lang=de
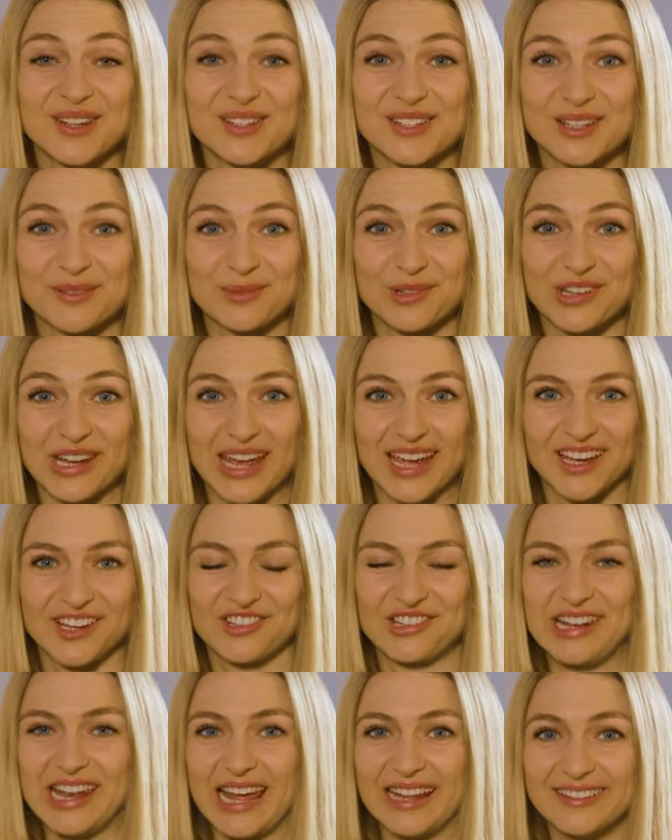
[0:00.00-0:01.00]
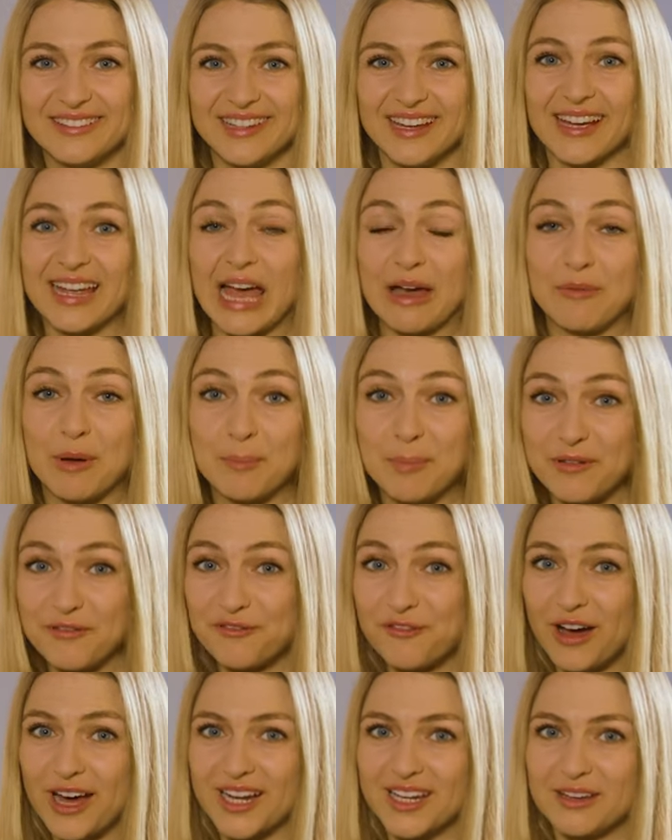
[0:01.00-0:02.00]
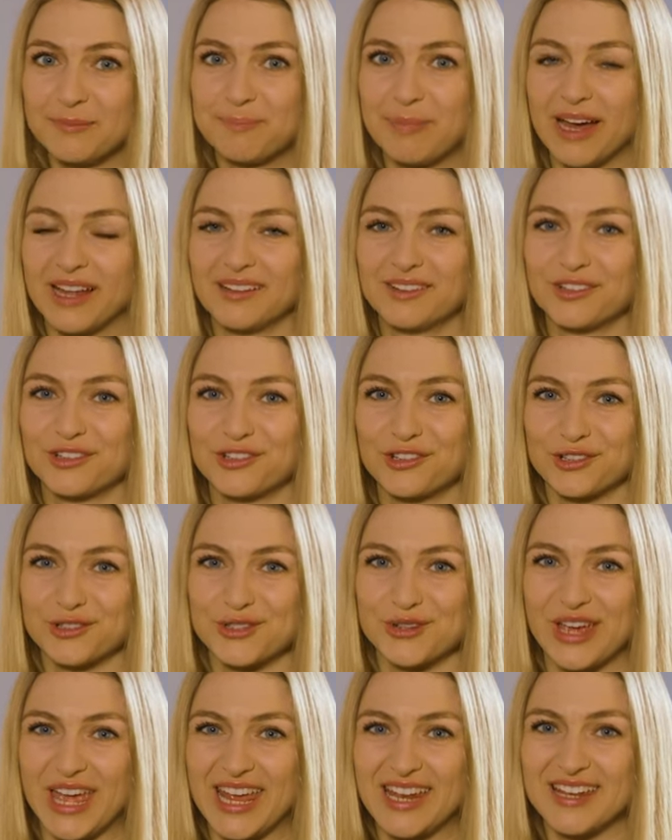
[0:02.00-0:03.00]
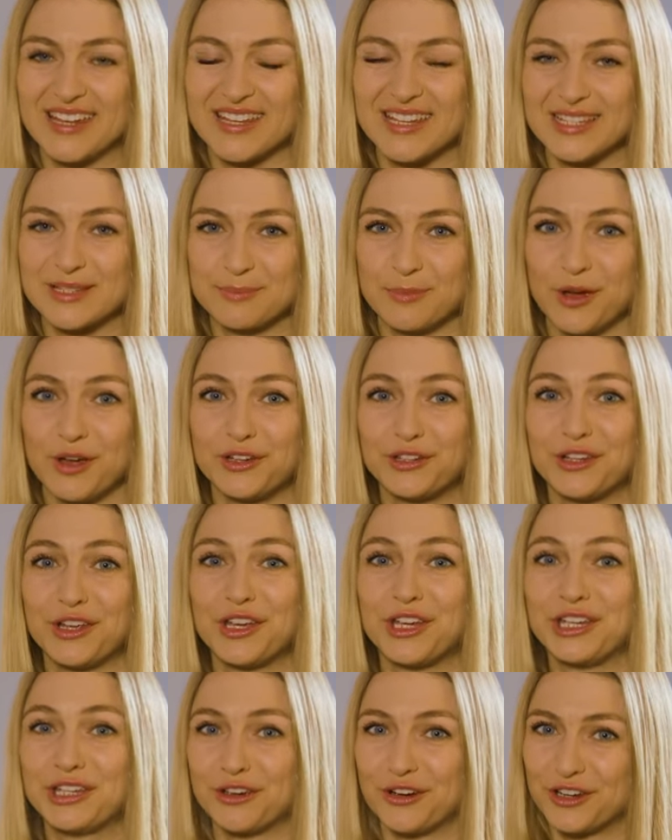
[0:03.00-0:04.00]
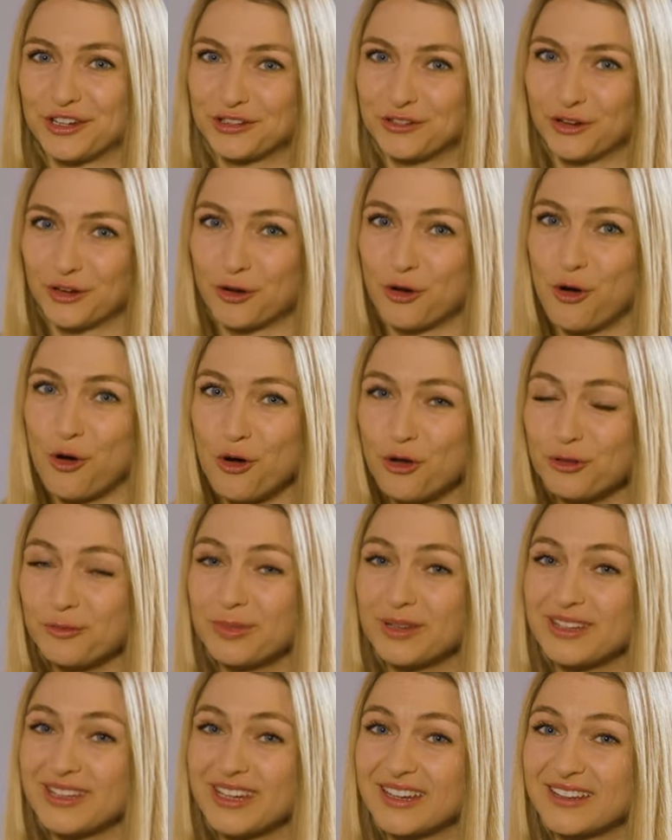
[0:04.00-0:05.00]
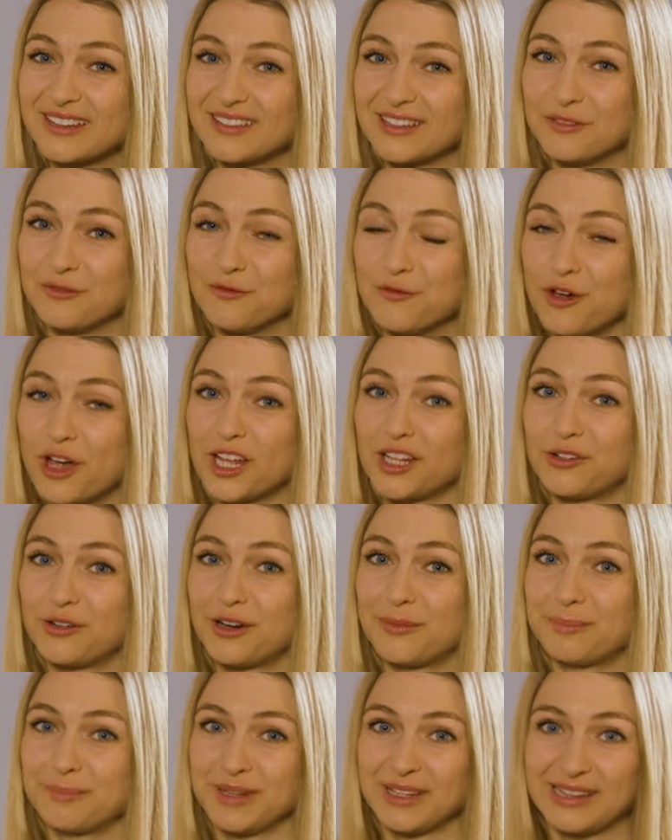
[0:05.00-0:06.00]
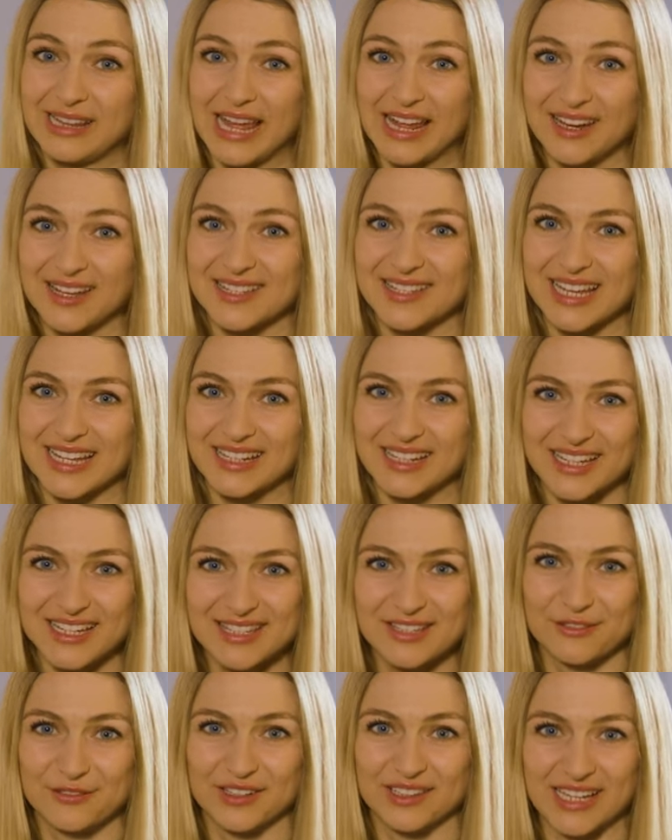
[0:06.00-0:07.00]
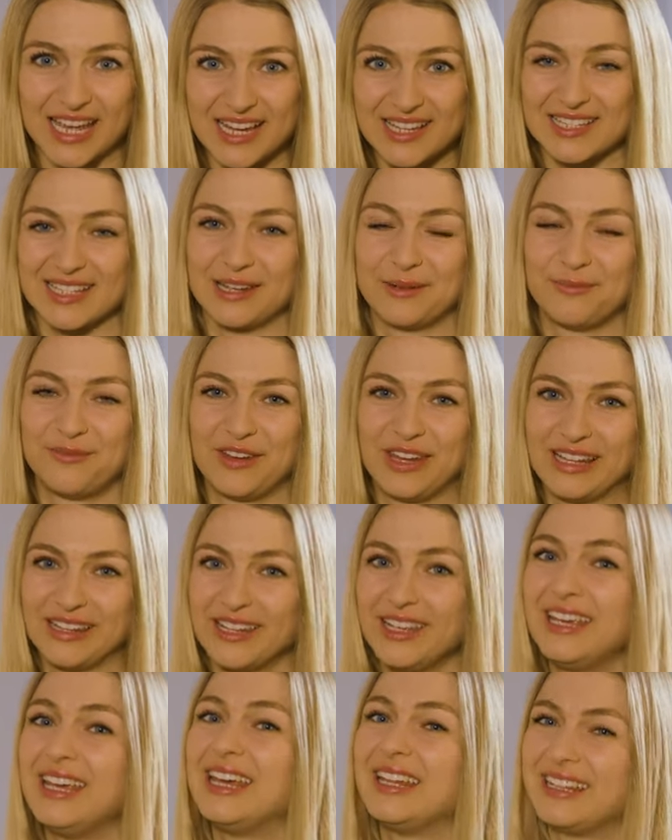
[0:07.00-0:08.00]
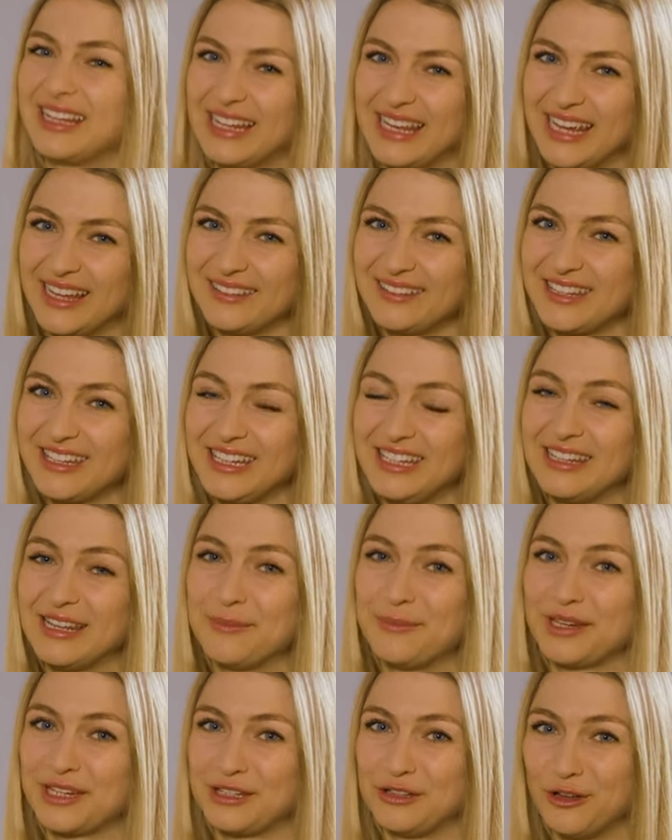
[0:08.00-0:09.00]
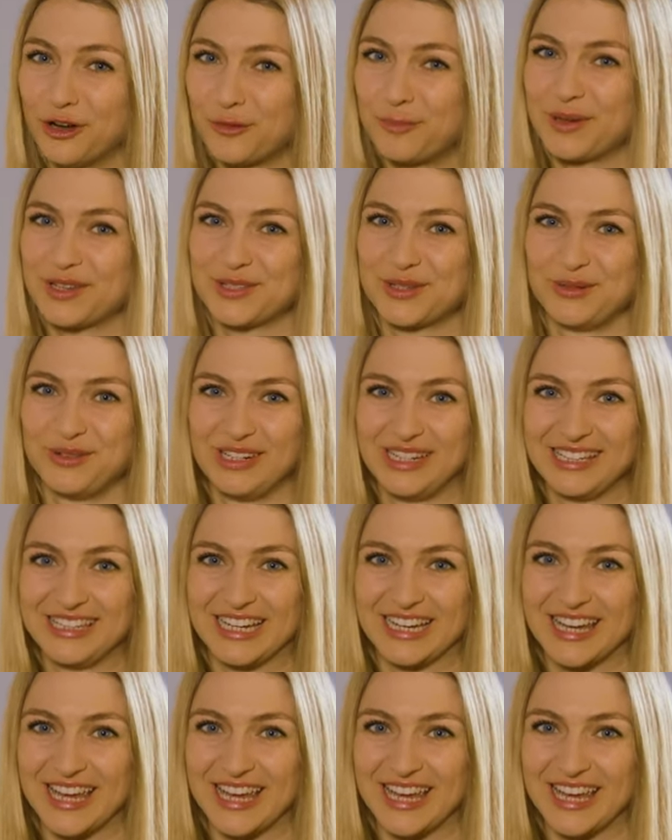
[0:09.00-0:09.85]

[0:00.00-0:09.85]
aus dem Steirischen Landtag, aber bevor die Panther-Show zu Ende ist, möchte ich euch noch unbedingt den Wordrap mit Landesrat Christopher Drexler empfehlen. Da lernt ihr ihn nämlich noch persönlicher